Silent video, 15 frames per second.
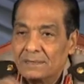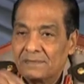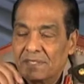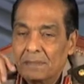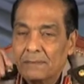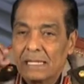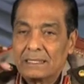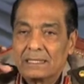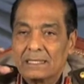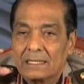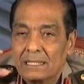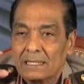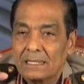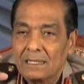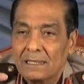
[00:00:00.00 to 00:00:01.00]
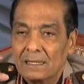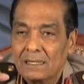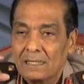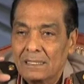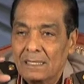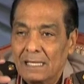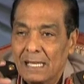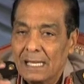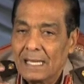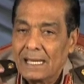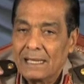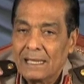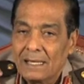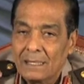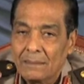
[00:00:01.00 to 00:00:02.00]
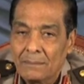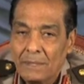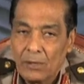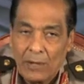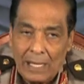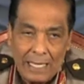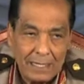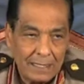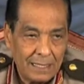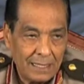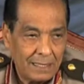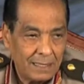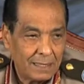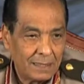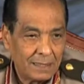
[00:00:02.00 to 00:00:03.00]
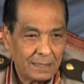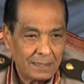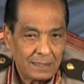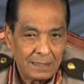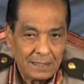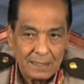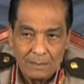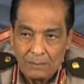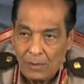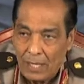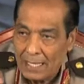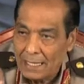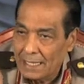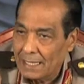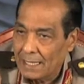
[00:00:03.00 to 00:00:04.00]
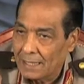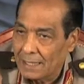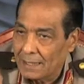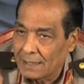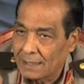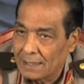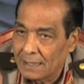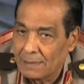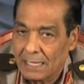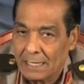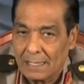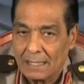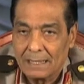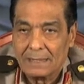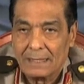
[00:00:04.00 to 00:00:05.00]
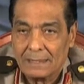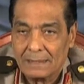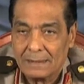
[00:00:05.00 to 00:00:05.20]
في مصر الآن بيعاني معاناة كبيرة جدا